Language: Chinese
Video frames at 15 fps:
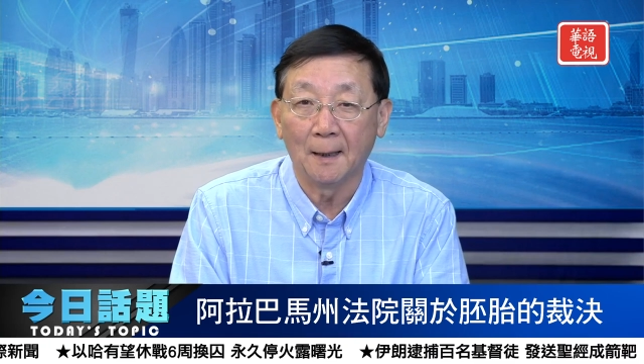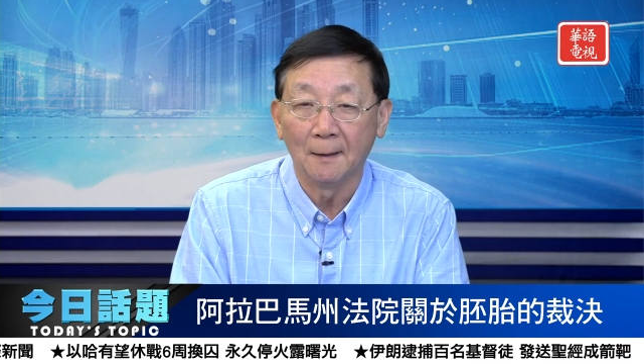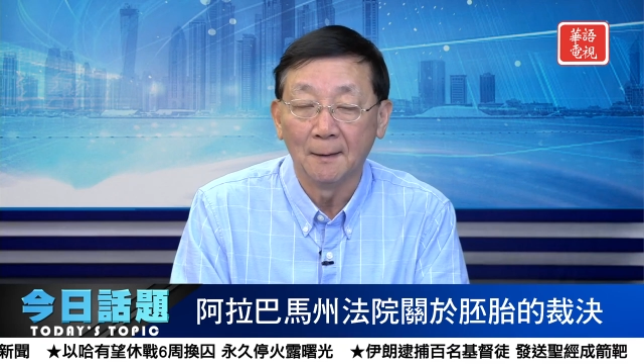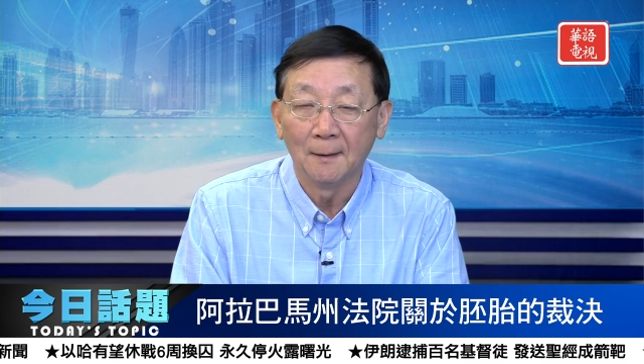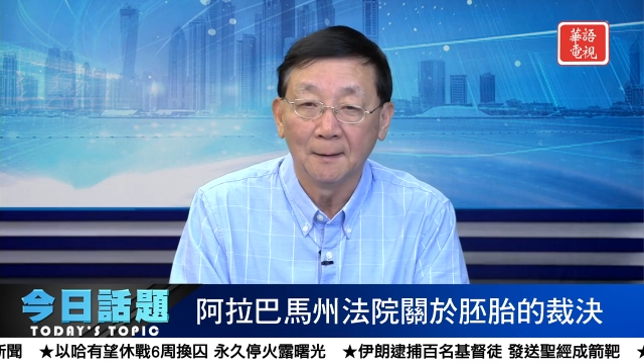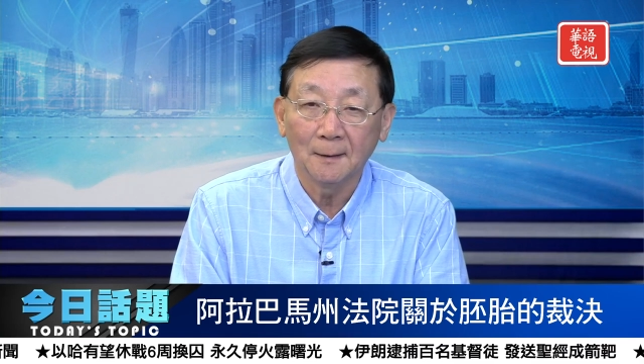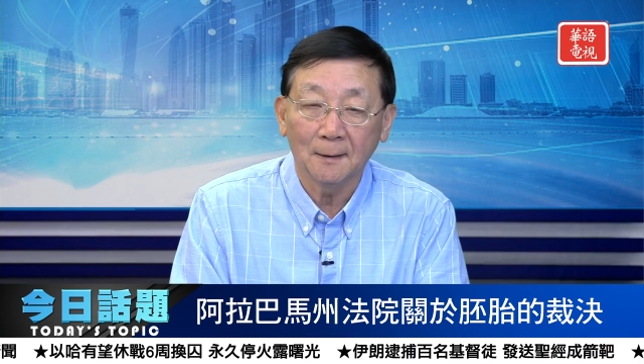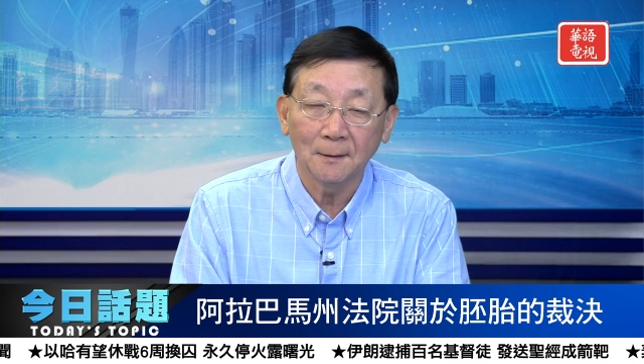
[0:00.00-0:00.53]

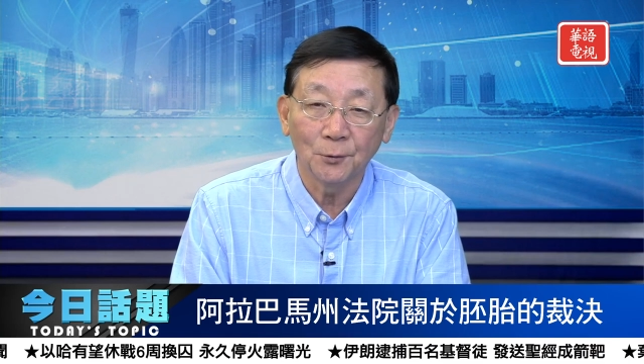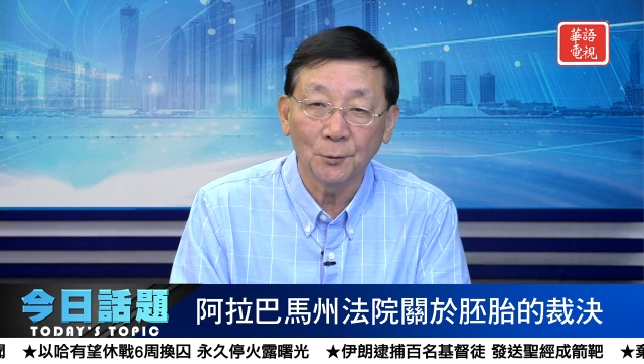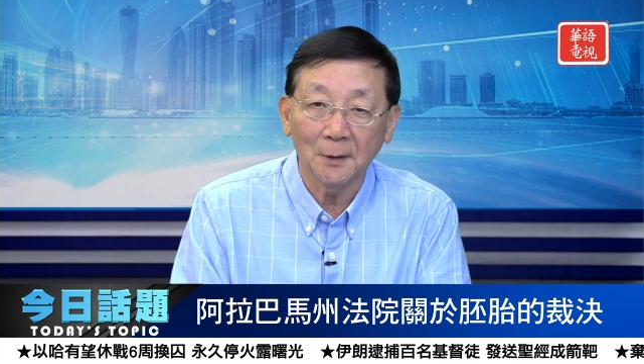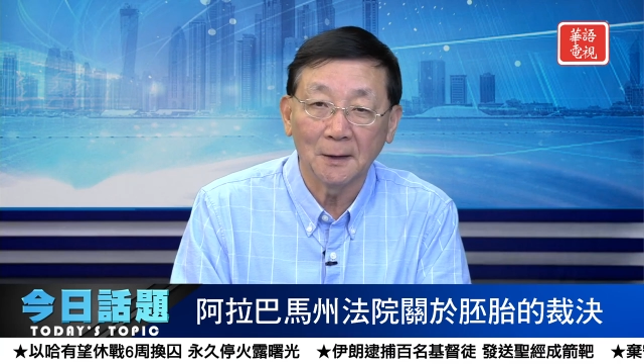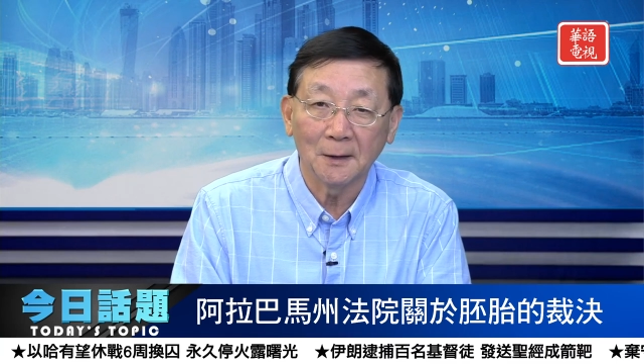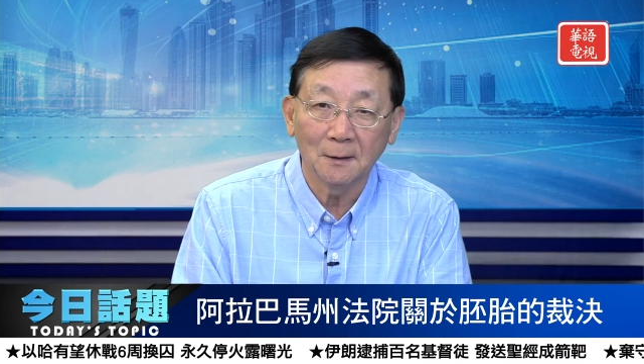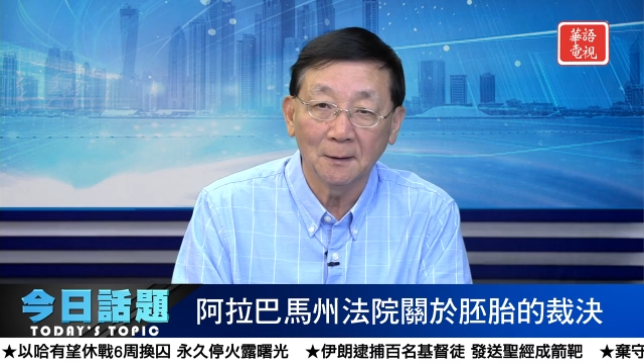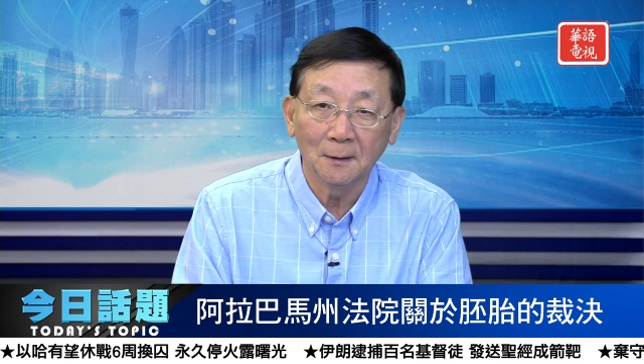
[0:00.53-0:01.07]
嗯，那有可
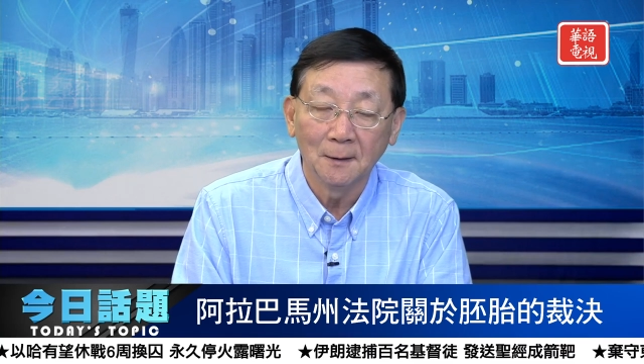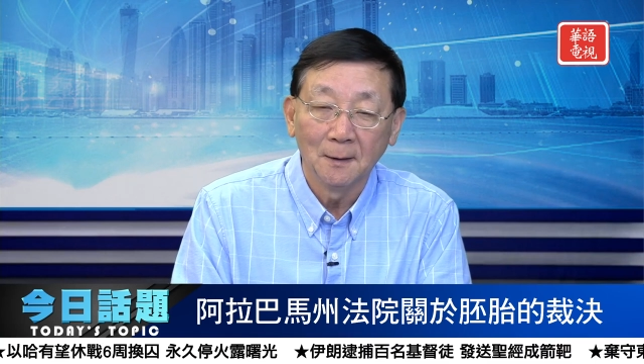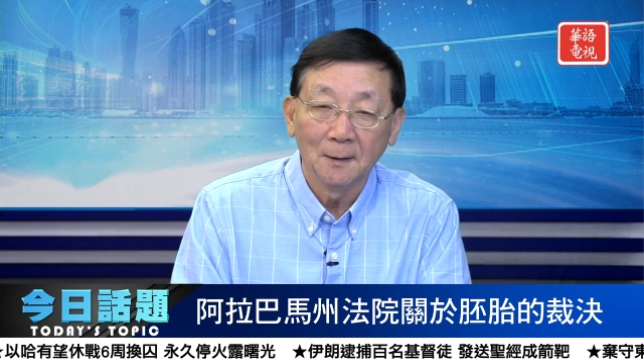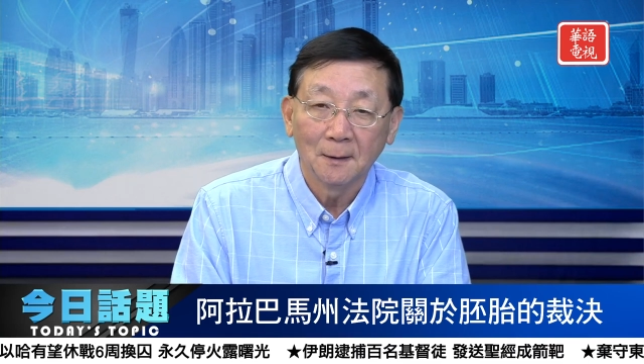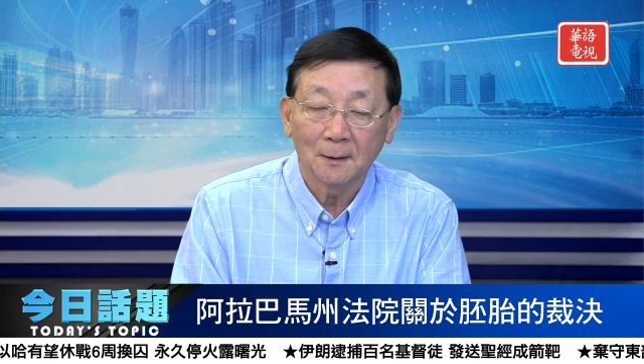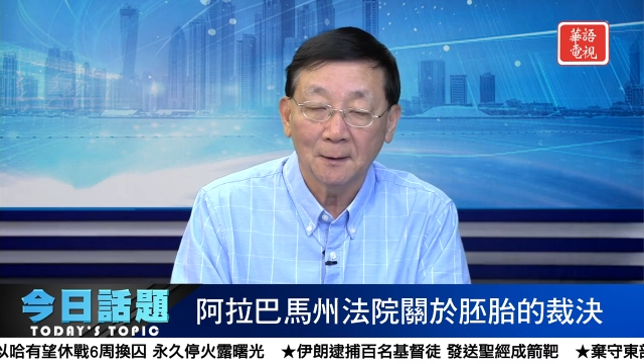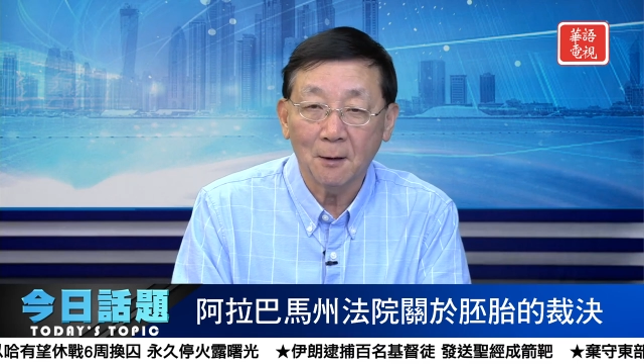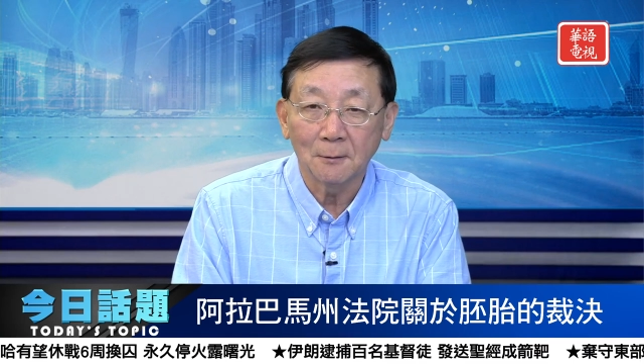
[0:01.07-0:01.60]
能
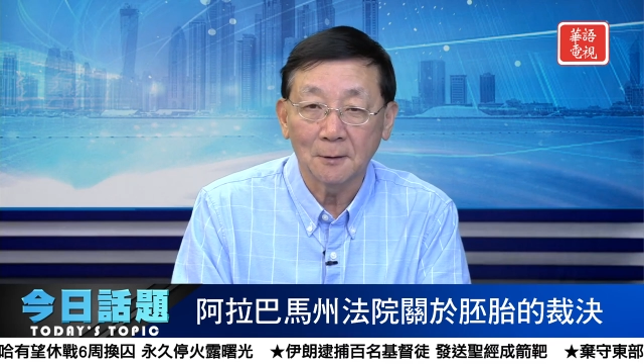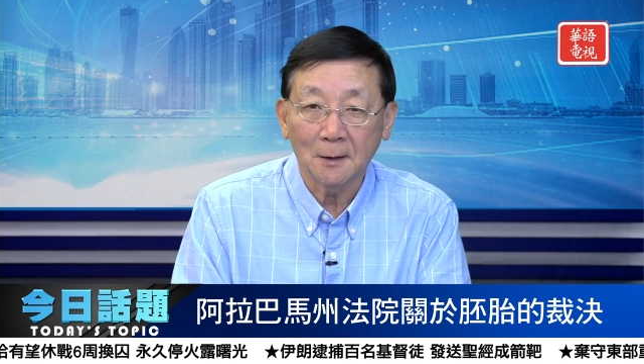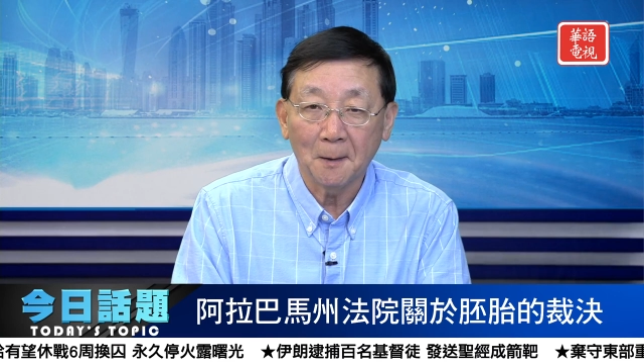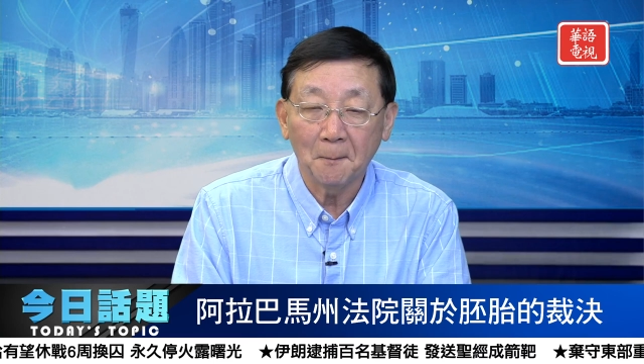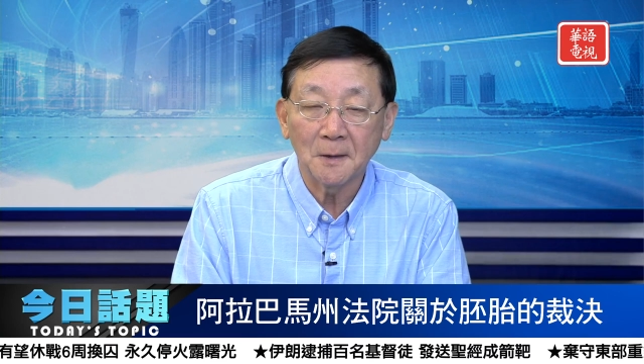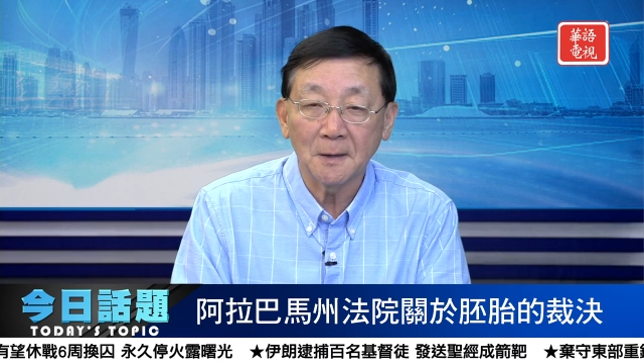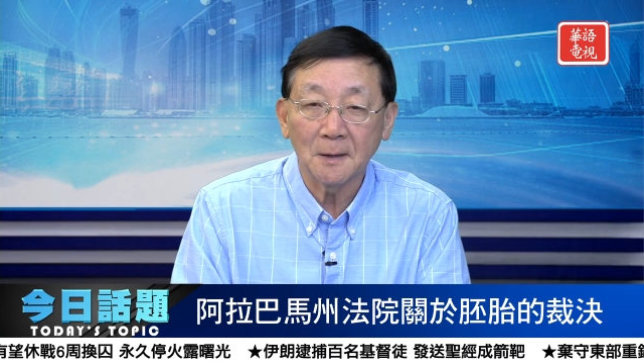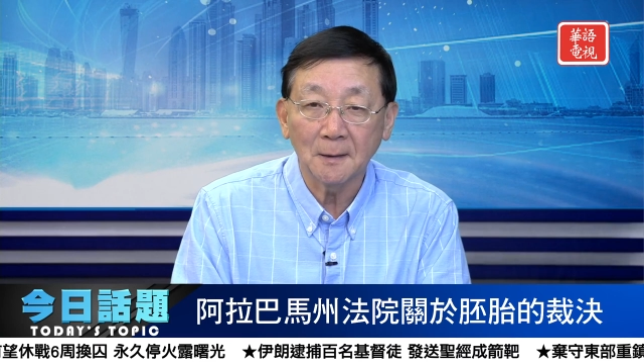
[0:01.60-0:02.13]
告得他
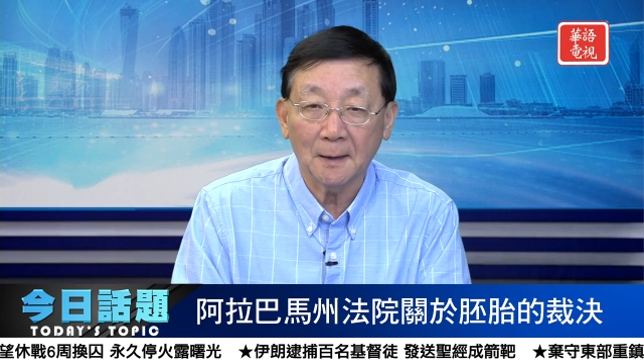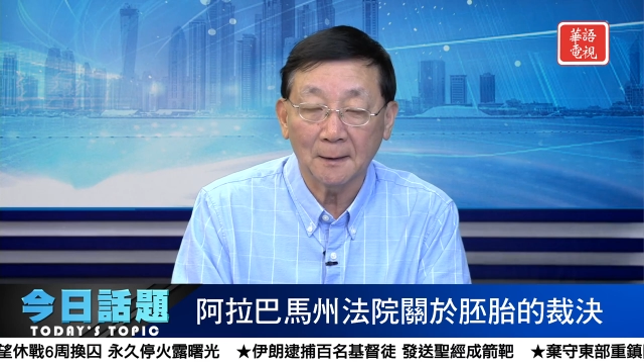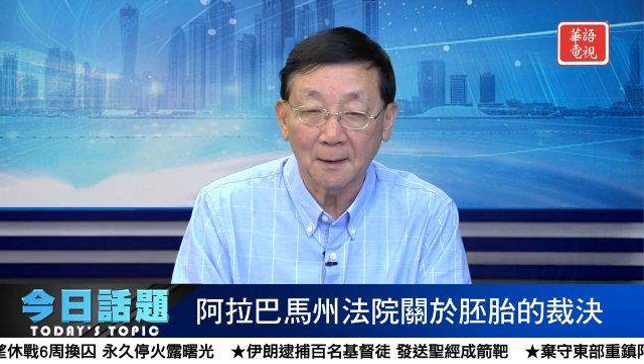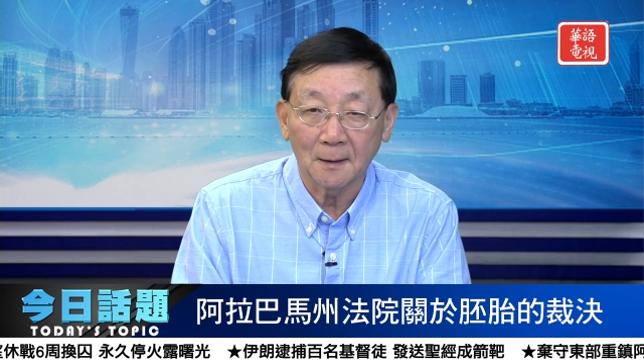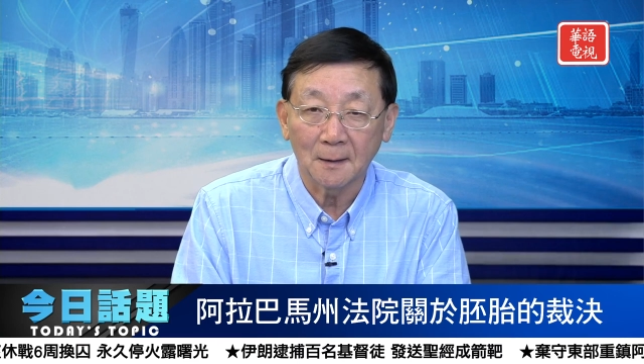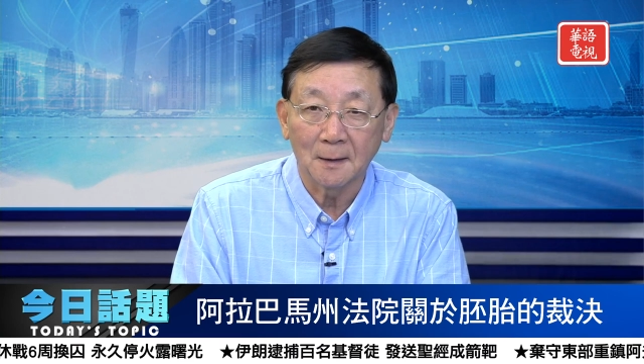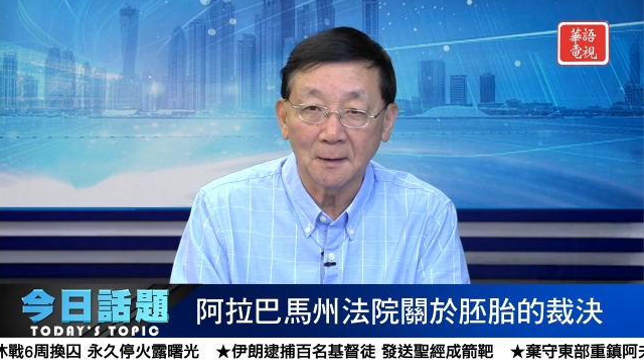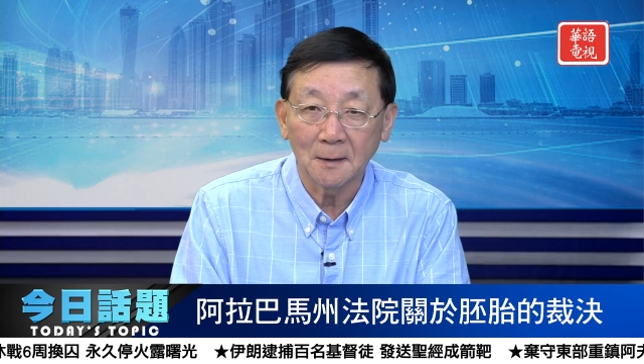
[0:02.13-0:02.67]
们倾家
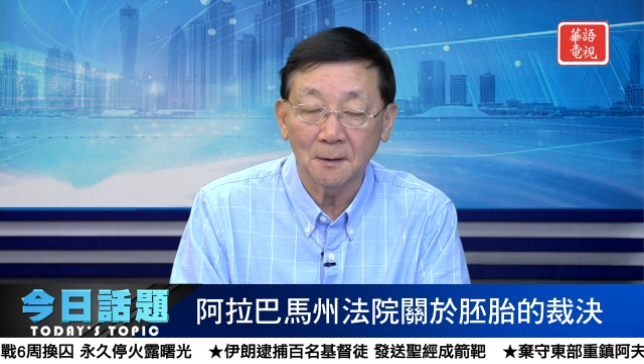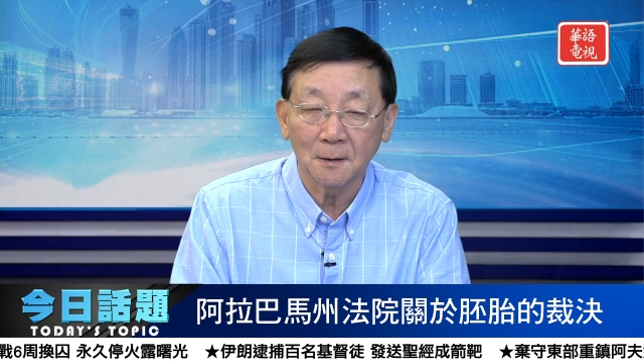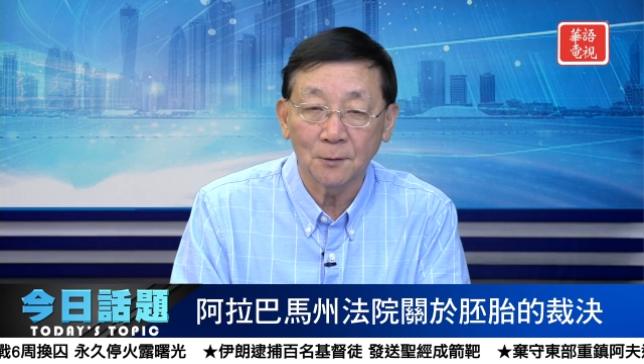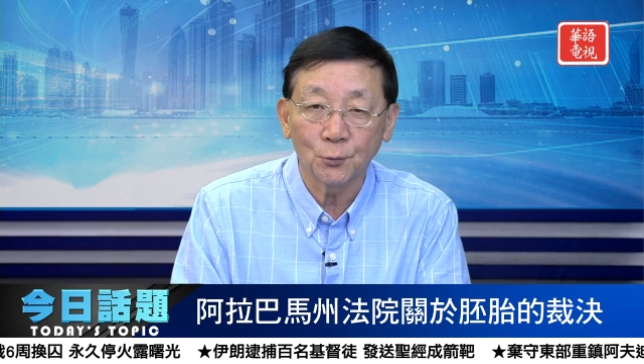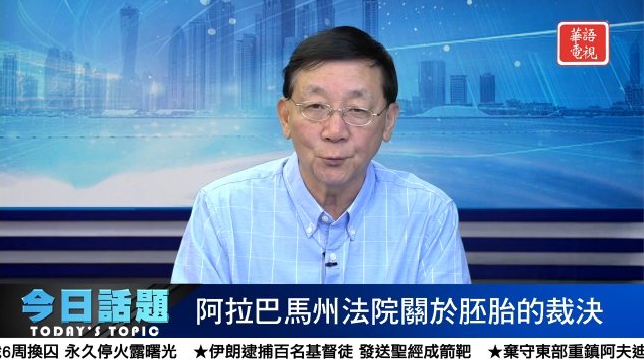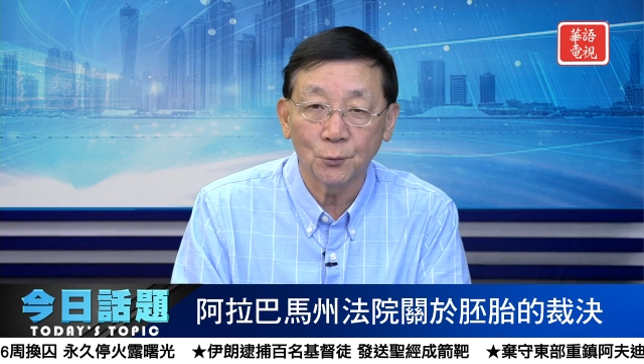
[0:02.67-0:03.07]
荡产，这